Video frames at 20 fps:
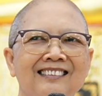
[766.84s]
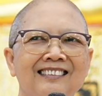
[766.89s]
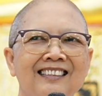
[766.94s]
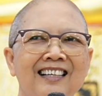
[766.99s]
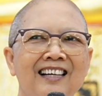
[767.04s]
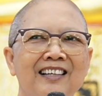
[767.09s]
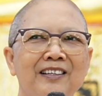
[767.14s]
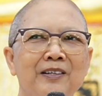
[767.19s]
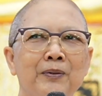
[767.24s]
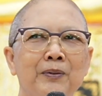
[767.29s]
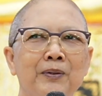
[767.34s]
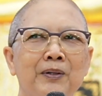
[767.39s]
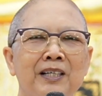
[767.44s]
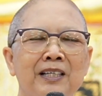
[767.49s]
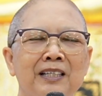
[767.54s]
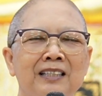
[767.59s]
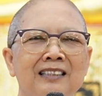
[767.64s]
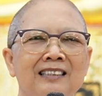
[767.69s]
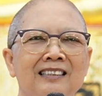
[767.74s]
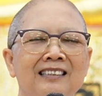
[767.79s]
แต่โดย
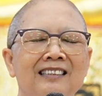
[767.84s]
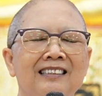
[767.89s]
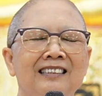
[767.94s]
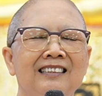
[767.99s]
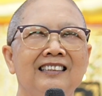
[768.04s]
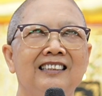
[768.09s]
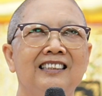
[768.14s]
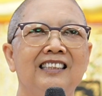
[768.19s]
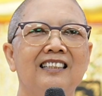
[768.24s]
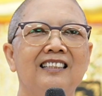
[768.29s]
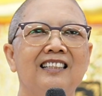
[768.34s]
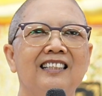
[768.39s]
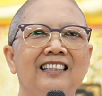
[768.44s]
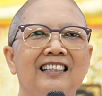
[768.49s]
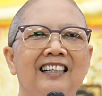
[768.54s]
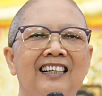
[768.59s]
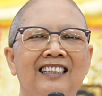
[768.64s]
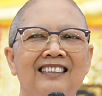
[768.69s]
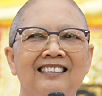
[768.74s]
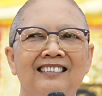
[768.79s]
เฉ
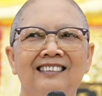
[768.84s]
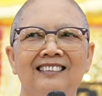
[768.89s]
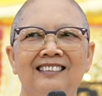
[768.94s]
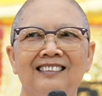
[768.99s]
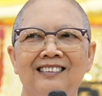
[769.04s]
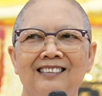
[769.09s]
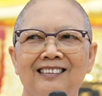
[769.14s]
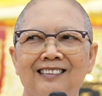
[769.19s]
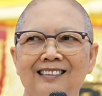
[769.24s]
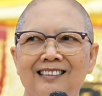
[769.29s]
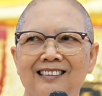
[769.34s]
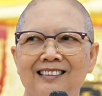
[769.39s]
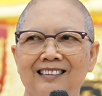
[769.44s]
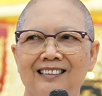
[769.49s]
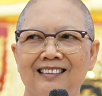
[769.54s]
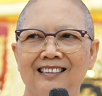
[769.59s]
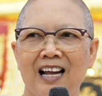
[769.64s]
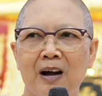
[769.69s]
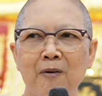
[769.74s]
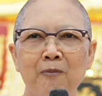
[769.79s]
ลี่ย
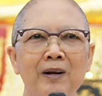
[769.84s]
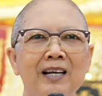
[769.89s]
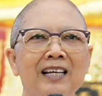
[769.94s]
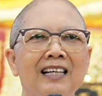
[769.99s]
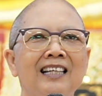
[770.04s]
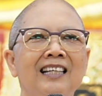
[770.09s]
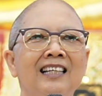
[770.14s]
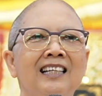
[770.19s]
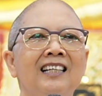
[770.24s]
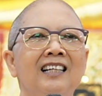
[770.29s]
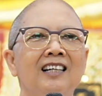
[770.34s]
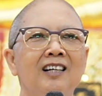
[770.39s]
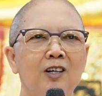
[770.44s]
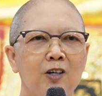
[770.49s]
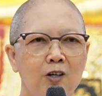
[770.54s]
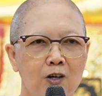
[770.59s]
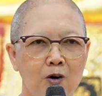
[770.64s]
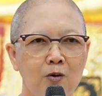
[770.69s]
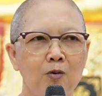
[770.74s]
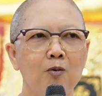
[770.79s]
ณวันนี้
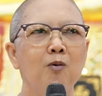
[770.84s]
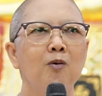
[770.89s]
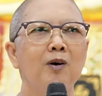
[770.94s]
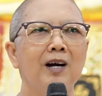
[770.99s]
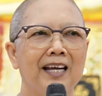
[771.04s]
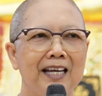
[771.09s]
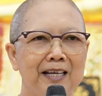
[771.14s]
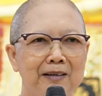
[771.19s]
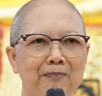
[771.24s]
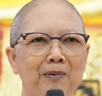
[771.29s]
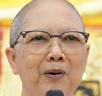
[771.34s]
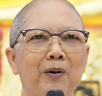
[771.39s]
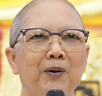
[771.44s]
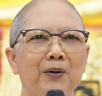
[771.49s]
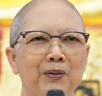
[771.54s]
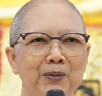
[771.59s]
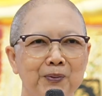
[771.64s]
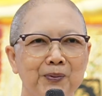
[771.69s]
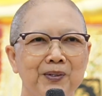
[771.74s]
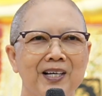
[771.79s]
ก็โอเคพอ
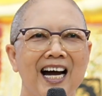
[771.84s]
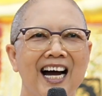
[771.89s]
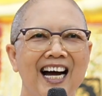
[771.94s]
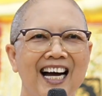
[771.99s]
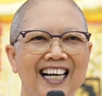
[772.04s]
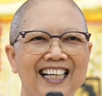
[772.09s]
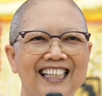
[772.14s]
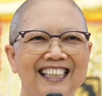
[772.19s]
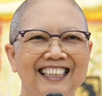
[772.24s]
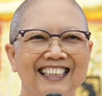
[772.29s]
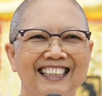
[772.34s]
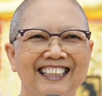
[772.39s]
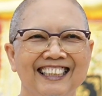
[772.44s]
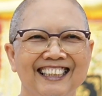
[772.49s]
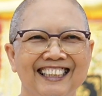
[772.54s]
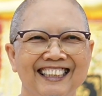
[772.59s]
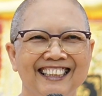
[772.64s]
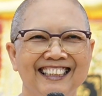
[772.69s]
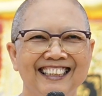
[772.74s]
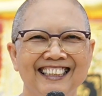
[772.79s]
อยู่ได้
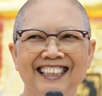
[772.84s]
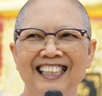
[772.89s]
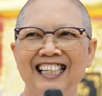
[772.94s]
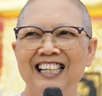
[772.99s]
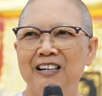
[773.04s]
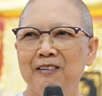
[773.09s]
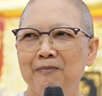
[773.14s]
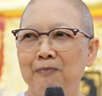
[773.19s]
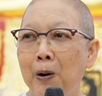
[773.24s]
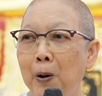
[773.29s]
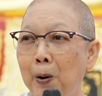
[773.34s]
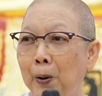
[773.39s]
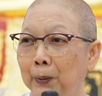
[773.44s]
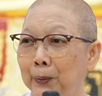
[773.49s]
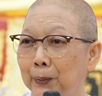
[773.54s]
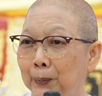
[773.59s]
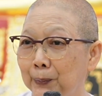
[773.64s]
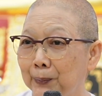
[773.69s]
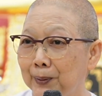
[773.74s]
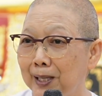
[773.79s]
พอ
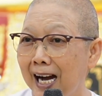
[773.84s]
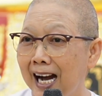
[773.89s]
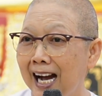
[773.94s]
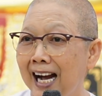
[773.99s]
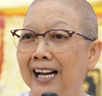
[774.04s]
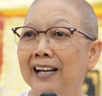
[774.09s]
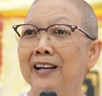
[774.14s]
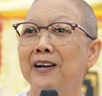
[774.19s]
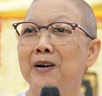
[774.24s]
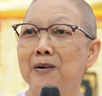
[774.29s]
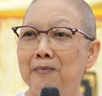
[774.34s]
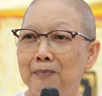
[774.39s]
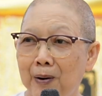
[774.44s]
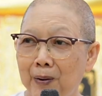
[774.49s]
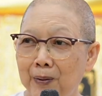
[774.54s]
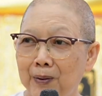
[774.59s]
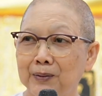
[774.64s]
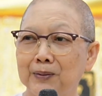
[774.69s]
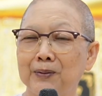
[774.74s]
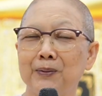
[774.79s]
อยู่ได้พ
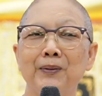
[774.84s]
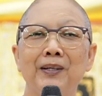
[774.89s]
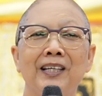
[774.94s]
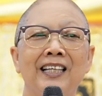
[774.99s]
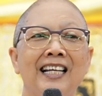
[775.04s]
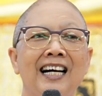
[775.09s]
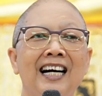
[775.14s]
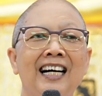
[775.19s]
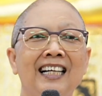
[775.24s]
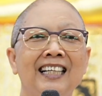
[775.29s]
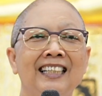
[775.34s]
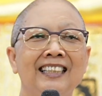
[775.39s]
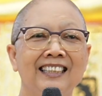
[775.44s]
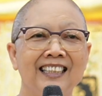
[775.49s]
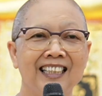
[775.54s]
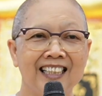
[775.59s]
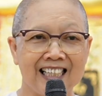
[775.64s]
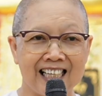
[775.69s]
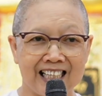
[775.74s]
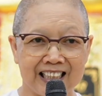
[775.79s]
อทนได้
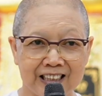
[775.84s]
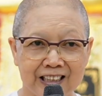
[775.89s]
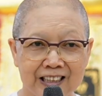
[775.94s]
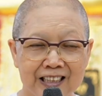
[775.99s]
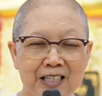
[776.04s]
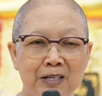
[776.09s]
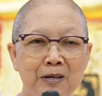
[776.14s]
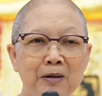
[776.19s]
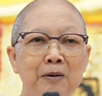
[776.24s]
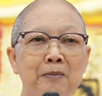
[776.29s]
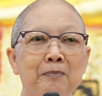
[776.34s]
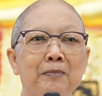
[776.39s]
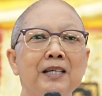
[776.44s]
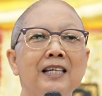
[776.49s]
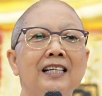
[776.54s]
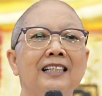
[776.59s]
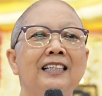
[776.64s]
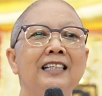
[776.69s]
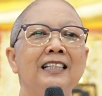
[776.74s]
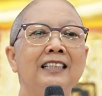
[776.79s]
ในการ
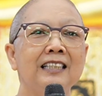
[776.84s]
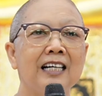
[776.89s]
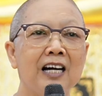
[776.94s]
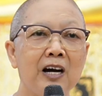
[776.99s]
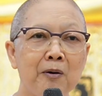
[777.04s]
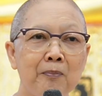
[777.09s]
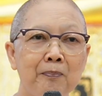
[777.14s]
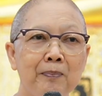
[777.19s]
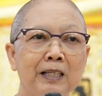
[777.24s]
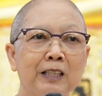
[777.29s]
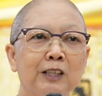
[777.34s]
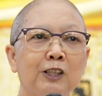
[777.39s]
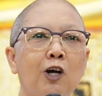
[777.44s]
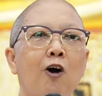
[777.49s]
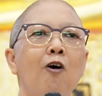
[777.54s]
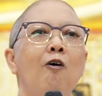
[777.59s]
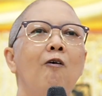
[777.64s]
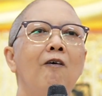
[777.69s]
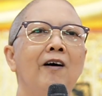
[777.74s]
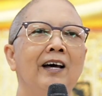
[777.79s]
เพียรที่จะเข้าไป
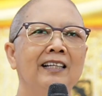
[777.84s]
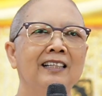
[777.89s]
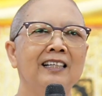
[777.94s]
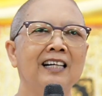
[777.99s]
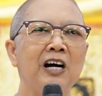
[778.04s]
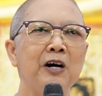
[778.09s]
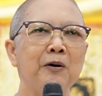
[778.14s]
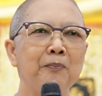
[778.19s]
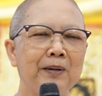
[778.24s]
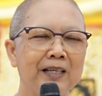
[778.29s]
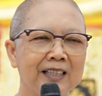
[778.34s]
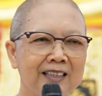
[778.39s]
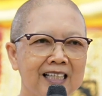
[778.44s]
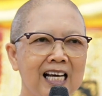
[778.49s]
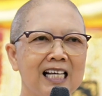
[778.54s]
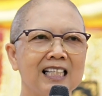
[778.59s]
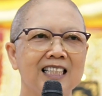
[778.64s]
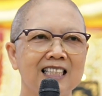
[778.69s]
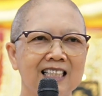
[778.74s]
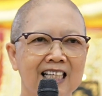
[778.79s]
ถอนเข้าไป
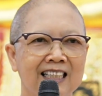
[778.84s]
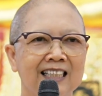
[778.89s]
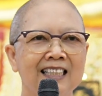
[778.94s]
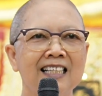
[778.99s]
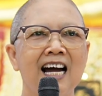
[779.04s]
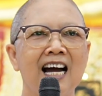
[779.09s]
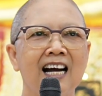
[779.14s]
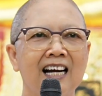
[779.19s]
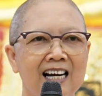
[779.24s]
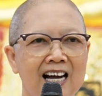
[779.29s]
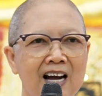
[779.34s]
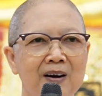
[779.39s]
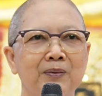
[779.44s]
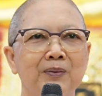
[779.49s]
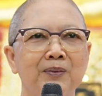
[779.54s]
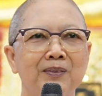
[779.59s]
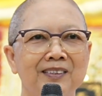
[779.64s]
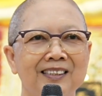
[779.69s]
ตัดสัญญาเก่า